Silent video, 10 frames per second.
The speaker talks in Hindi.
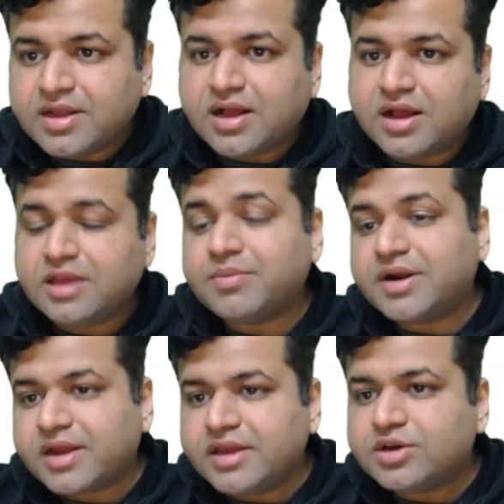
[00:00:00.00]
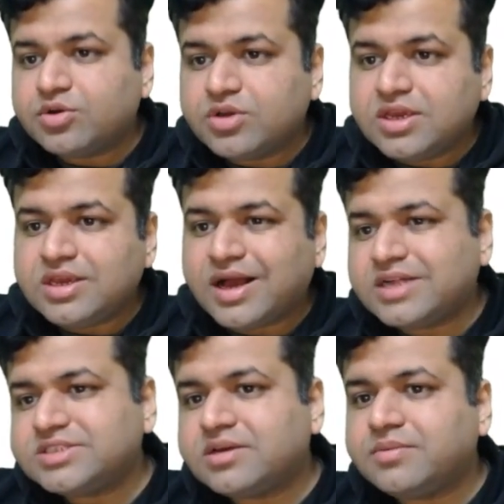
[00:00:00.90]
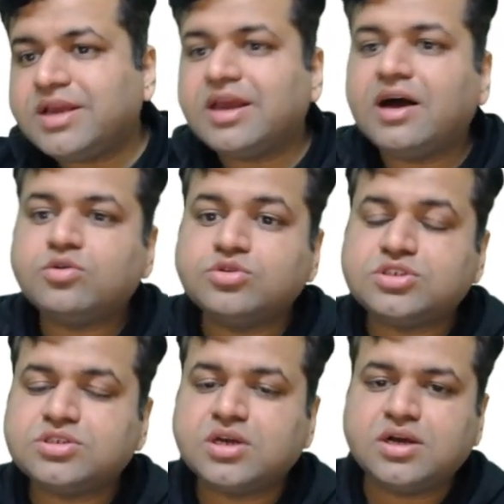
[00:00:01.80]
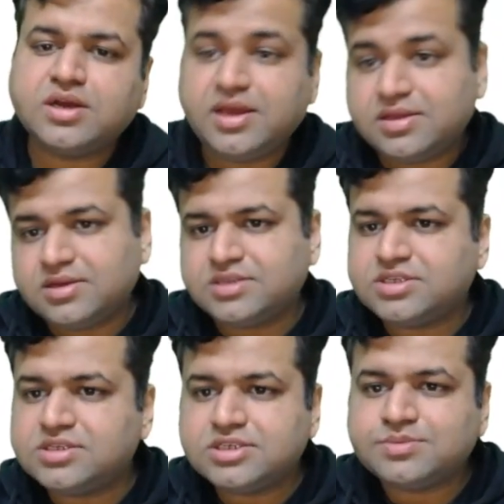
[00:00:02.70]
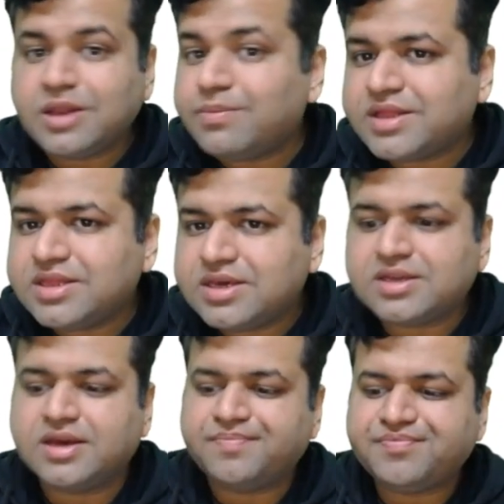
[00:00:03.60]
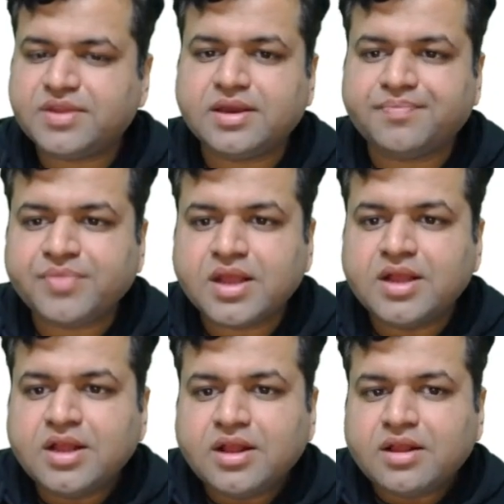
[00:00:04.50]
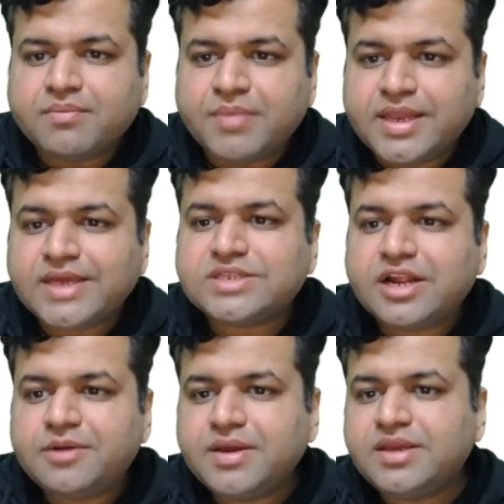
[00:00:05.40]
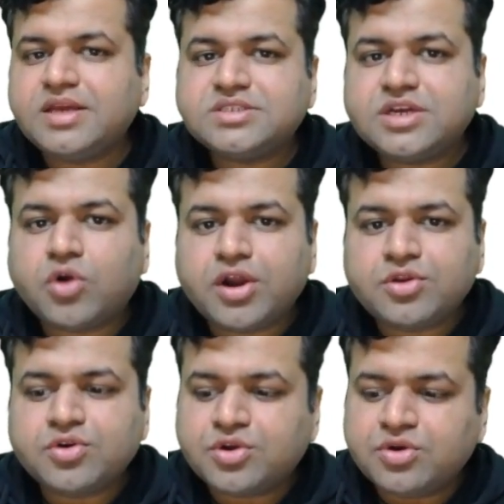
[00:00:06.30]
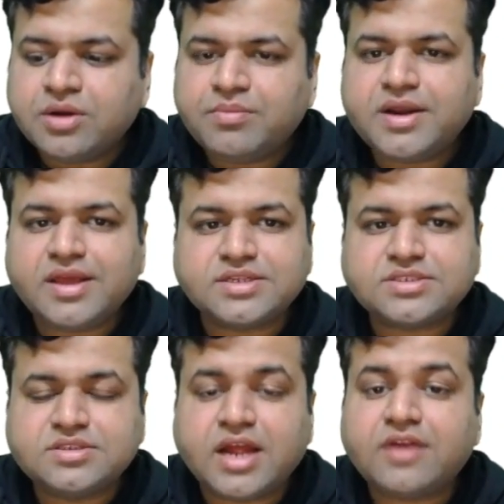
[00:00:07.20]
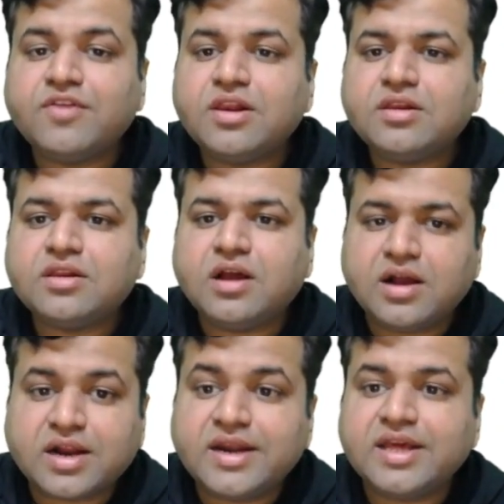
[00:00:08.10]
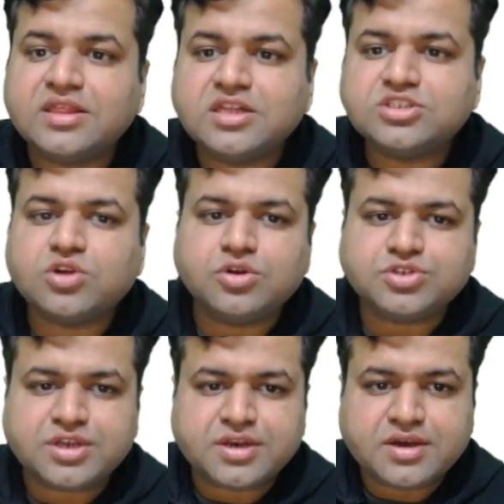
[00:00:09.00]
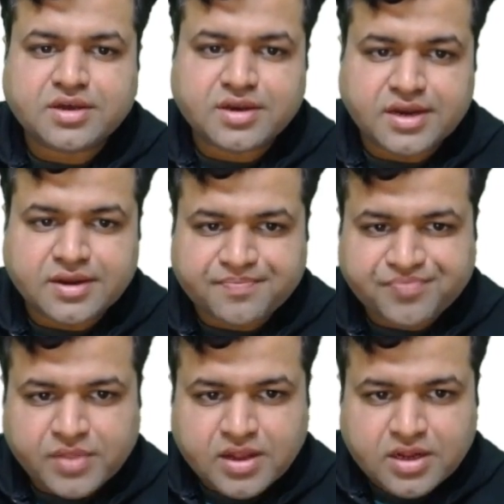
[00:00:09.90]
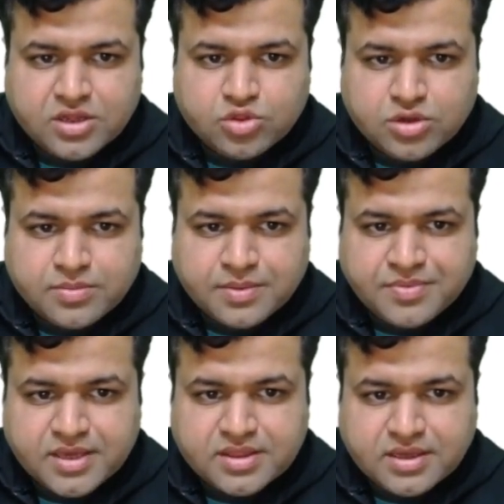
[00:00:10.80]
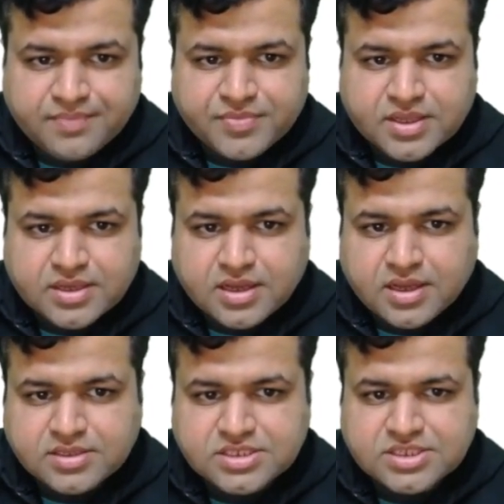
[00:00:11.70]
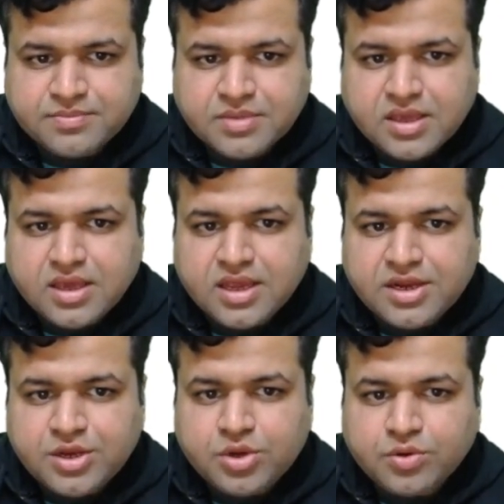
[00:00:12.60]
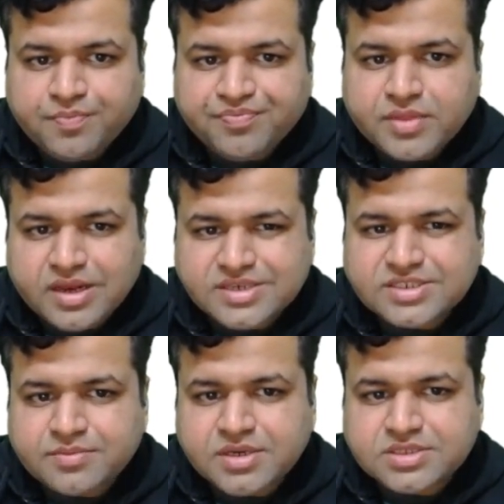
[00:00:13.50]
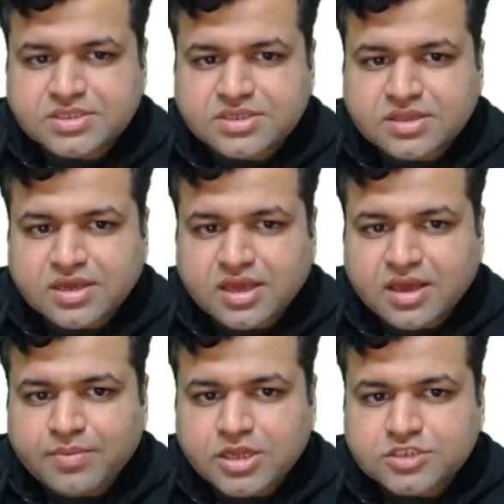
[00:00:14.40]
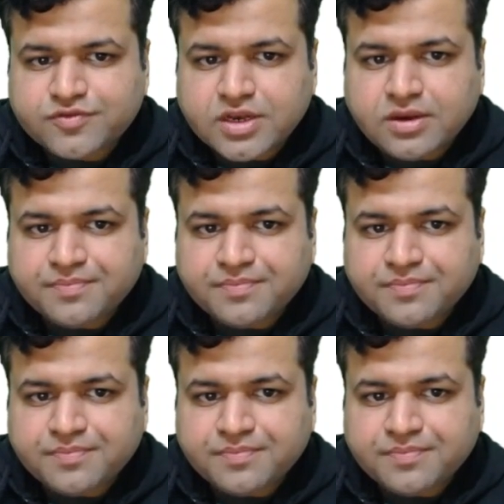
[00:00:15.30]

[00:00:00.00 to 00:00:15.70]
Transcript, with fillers: एक बार ट्राई करो कि यहाँ से हमें क्या कुछ एक अच्छी चीज़ मिल पाती है या नहीं ठीक है मैं नेक्स्ट स्लाइड में यहीं से कंटिन्यू करूँगा बट येस दैट विल कंटेन द सॉल्यूशन राइट तो अब हम देखते हैं जैसे हम के इंटू लेट से हम डिस्कस करते हैं के प्लस वन